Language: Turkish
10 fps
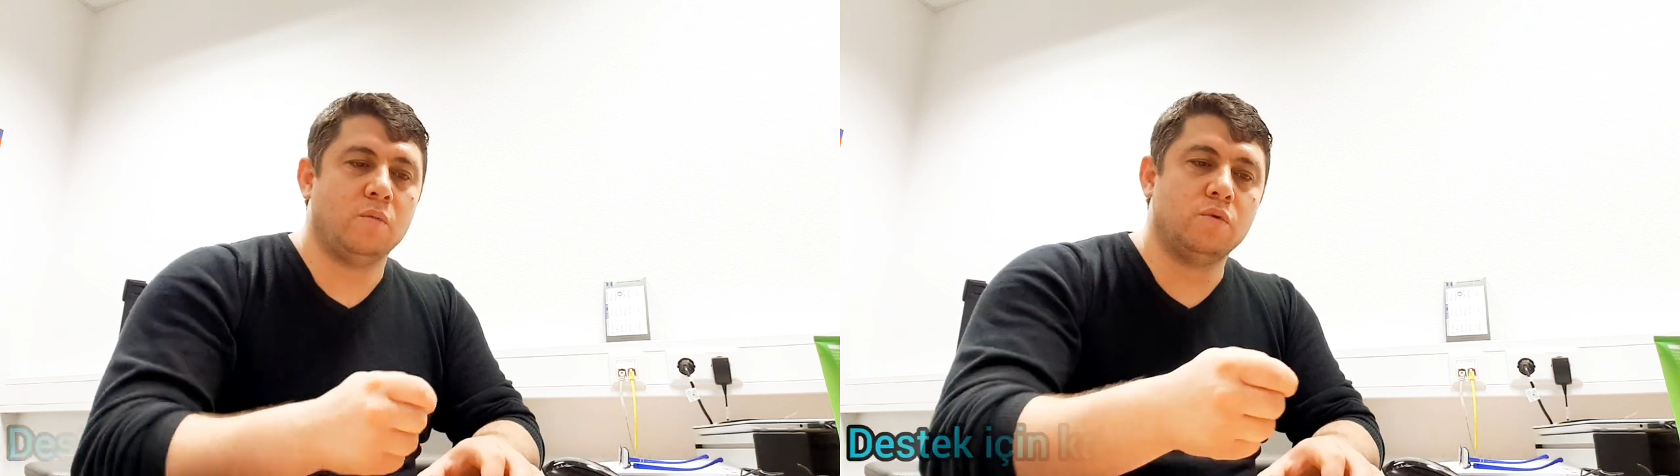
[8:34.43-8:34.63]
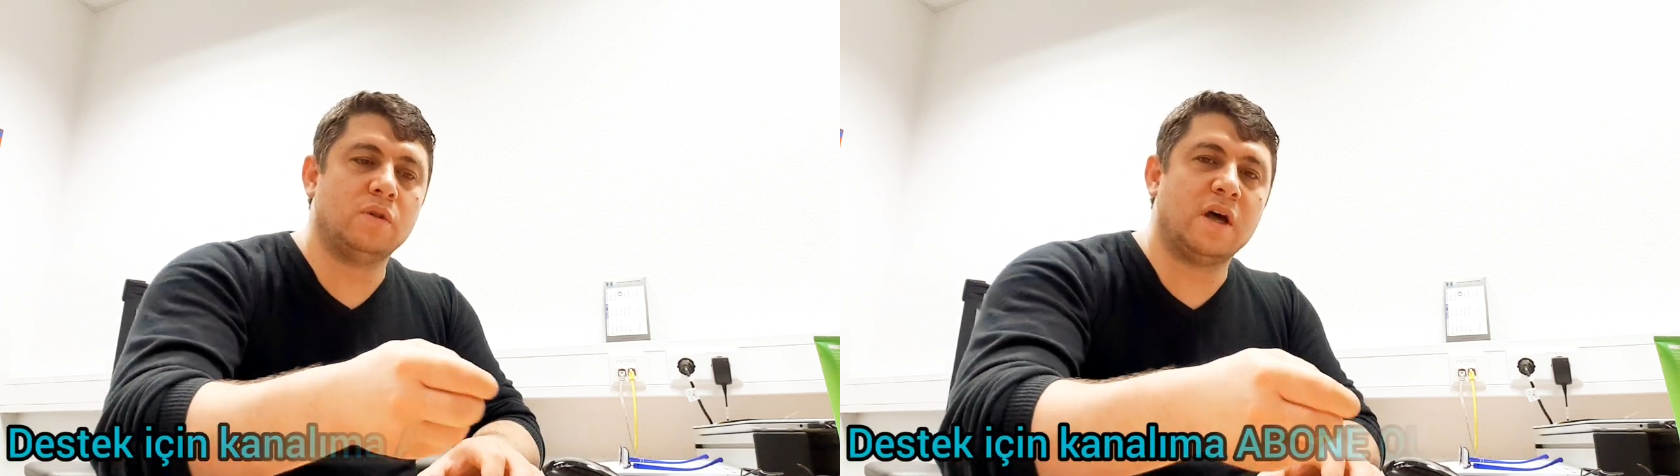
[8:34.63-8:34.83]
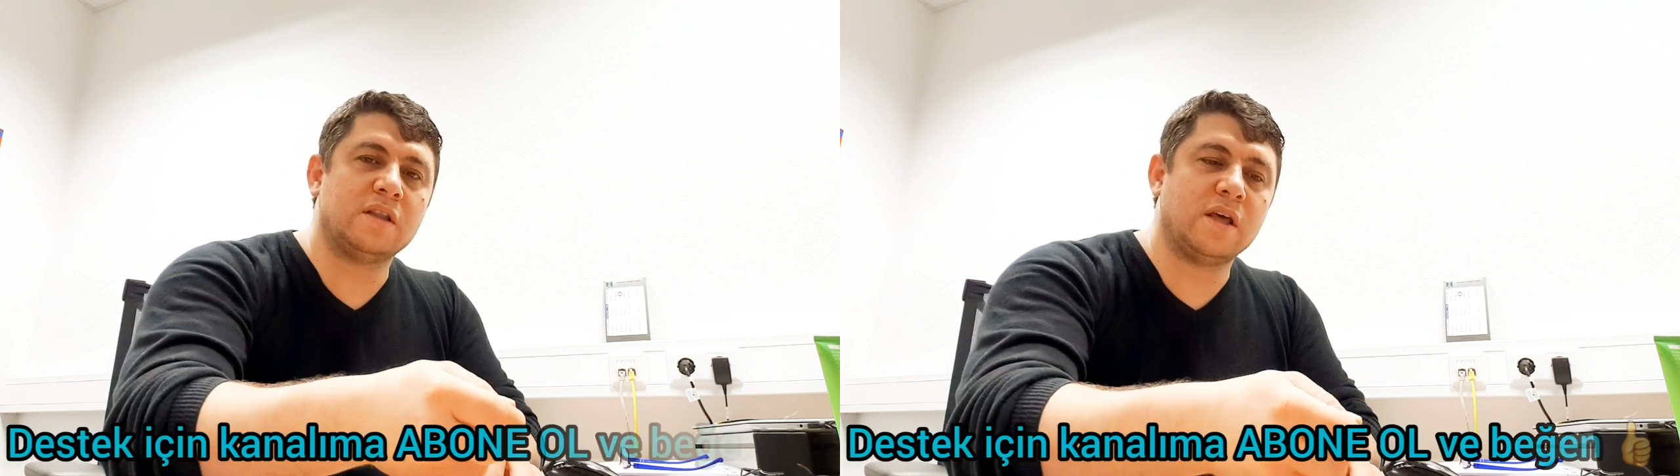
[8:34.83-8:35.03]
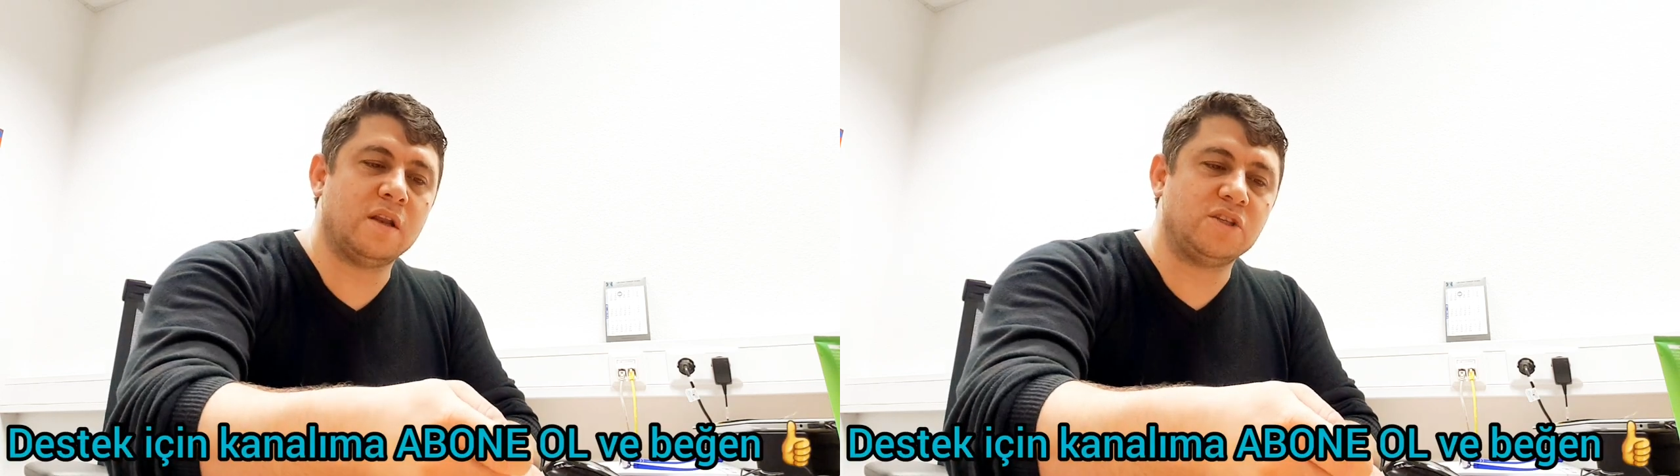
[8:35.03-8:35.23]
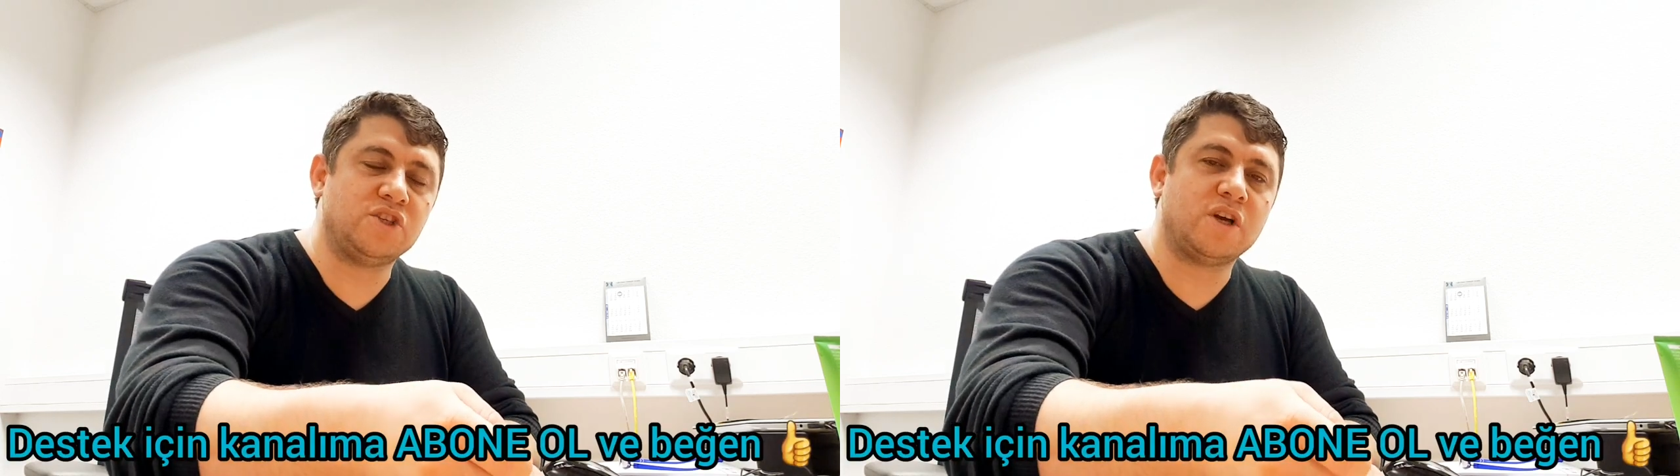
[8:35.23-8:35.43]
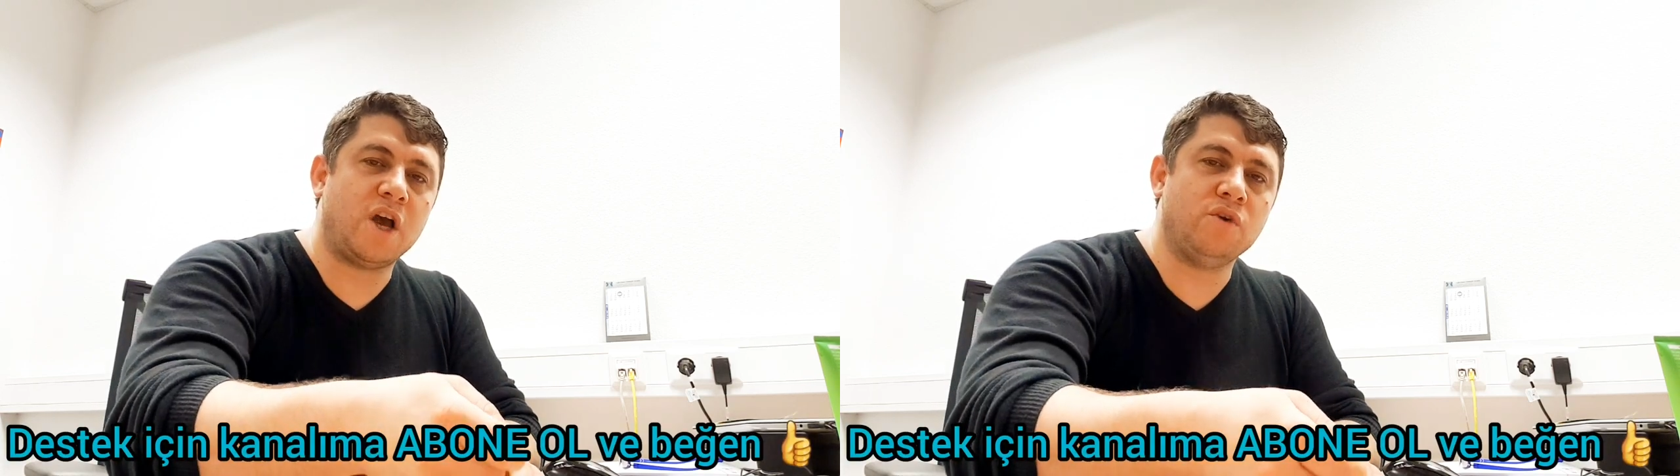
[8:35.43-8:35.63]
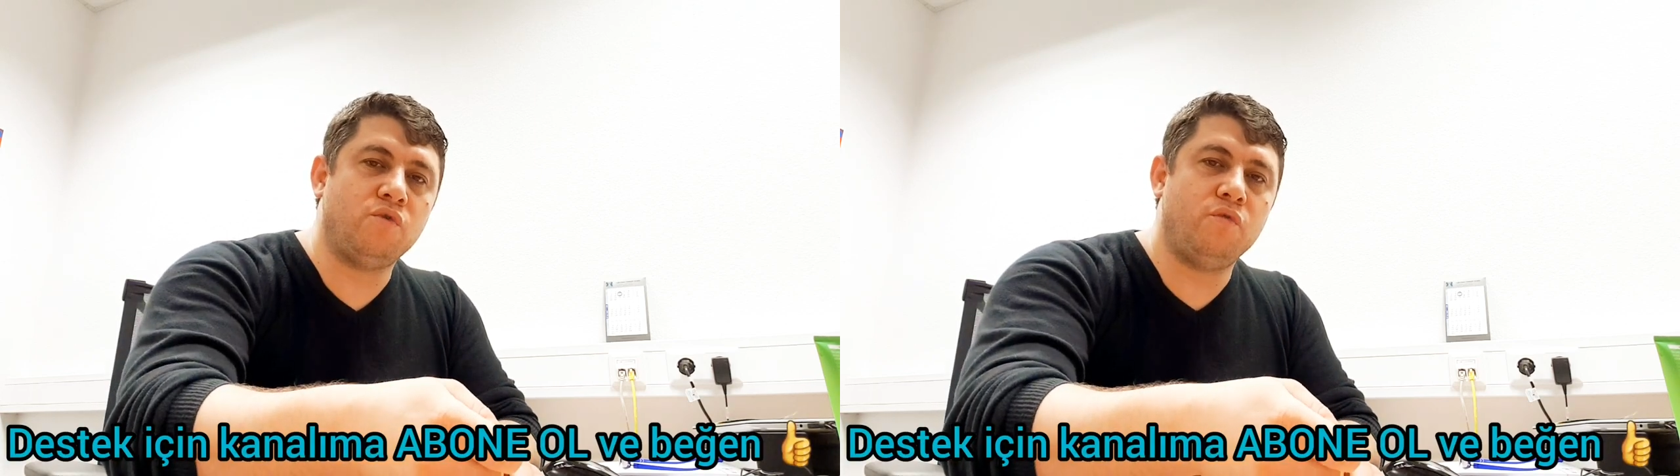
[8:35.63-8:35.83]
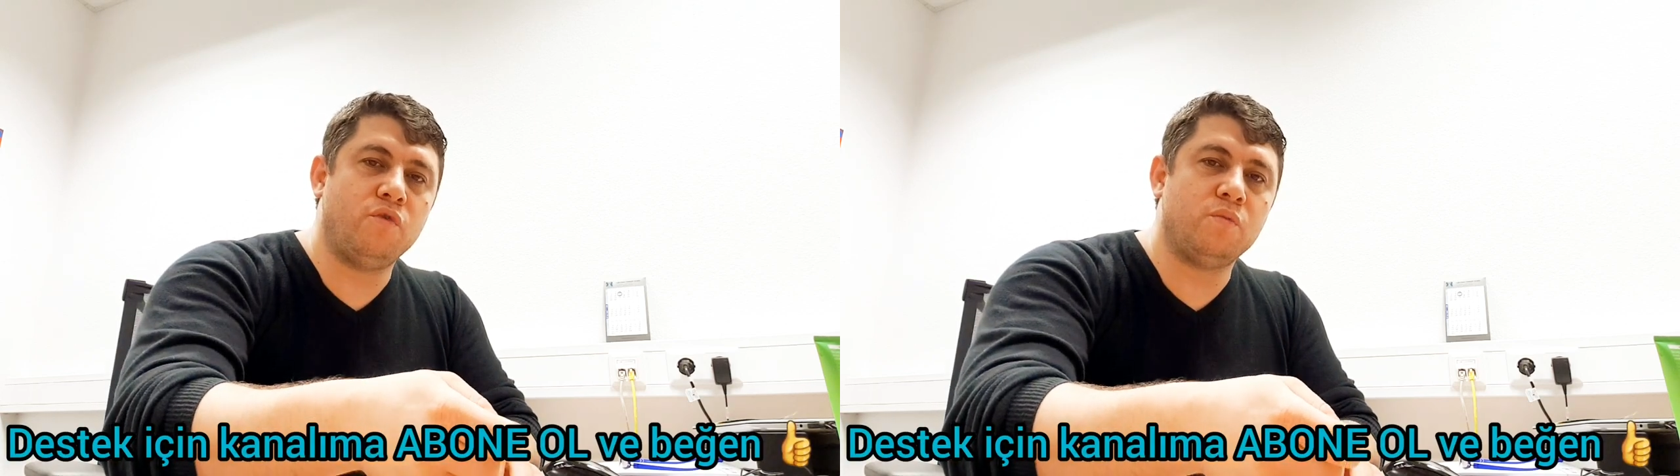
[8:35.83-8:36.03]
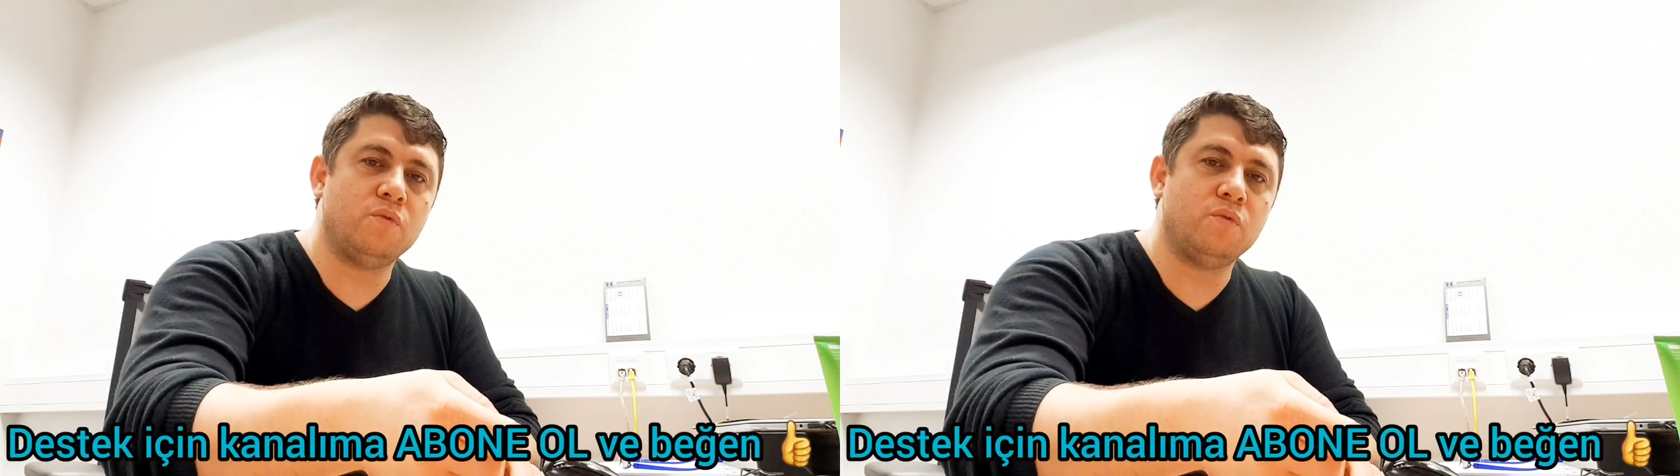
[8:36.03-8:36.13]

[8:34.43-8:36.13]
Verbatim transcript: Bunlardan çıkan küfür,